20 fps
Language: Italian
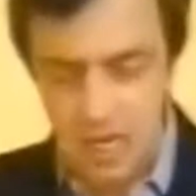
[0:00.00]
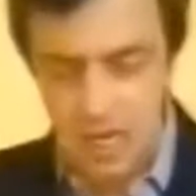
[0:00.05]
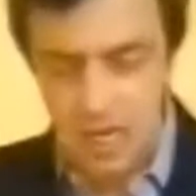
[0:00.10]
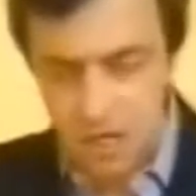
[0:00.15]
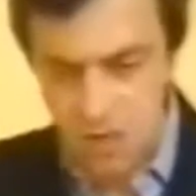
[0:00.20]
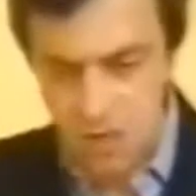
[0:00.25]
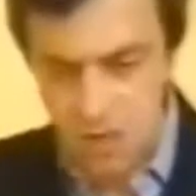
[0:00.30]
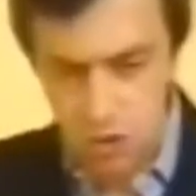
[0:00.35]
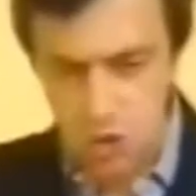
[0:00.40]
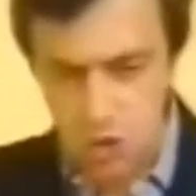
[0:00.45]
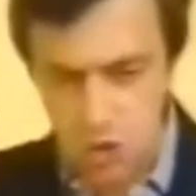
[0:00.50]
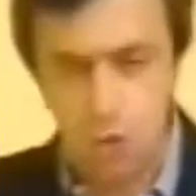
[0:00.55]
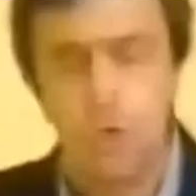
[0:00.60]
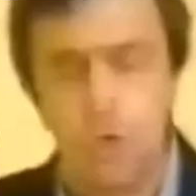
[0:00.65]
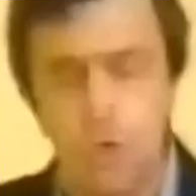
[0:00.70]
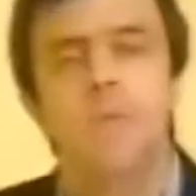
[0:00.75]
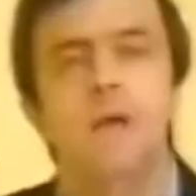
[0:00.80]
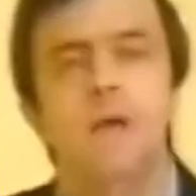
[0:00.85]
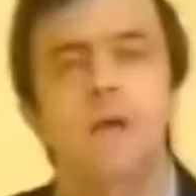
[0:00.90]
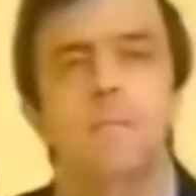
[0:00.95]
Io non so
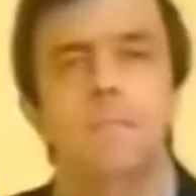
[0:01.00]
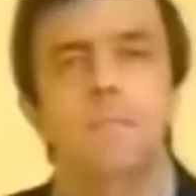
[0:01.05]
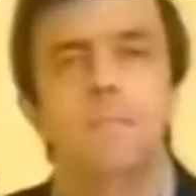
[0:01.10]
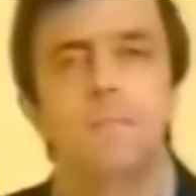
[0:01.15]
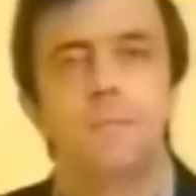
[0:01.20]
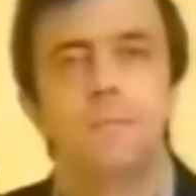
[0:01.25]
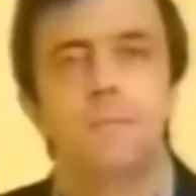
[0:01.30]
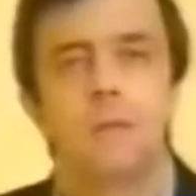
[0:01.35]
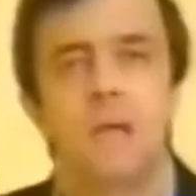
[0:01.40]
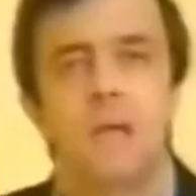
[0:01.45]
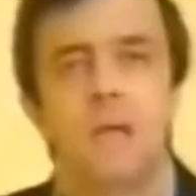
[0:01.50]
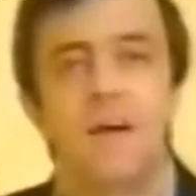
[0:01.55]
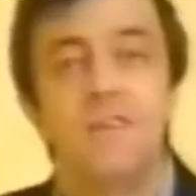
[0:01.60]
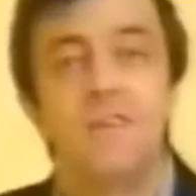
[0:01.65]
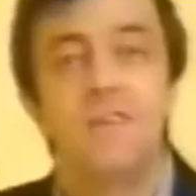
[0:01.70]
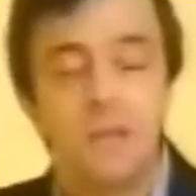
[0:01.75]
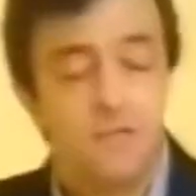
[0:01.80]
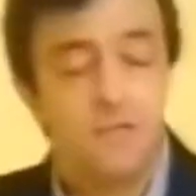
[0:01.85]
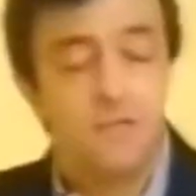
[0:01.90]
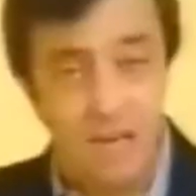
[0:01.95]
come
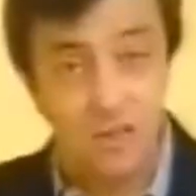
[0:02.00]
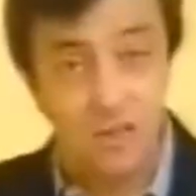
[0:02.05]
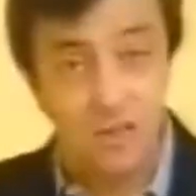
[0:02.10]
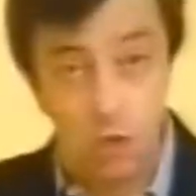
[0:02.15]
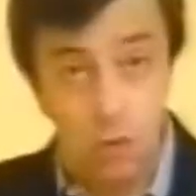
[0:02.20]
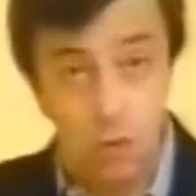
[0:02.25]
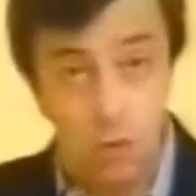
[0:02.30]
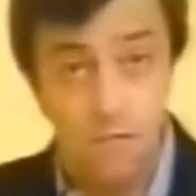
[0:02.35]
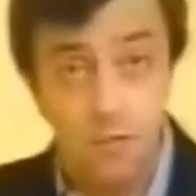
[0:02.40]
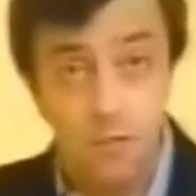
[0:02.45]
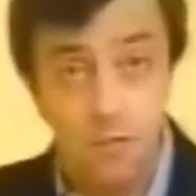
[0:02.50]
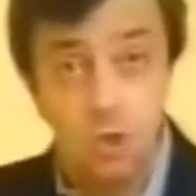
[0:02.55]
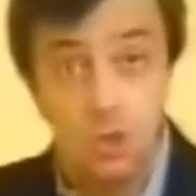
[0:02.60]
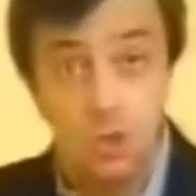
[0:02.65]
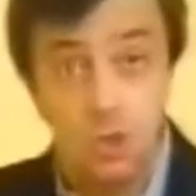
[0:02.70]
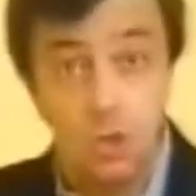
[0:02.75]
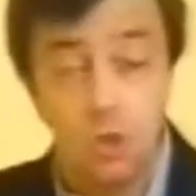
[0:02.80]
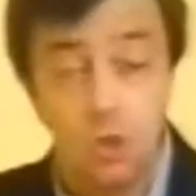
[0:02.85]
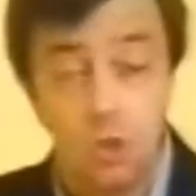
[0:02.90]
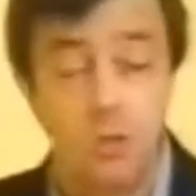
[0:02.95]
avete fatto, o
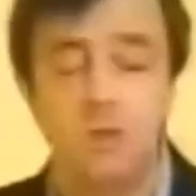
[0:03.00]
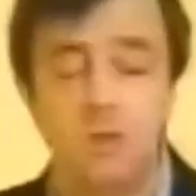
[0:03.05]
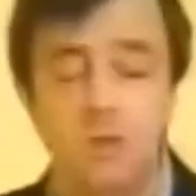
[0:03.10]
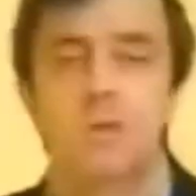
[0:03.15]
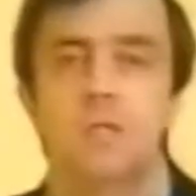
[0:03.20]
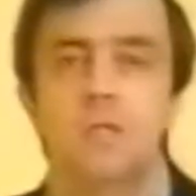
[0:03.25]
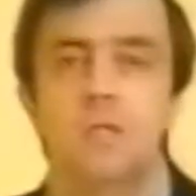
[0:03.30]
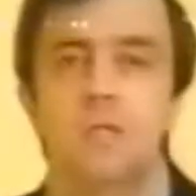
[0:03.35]
forse lo so,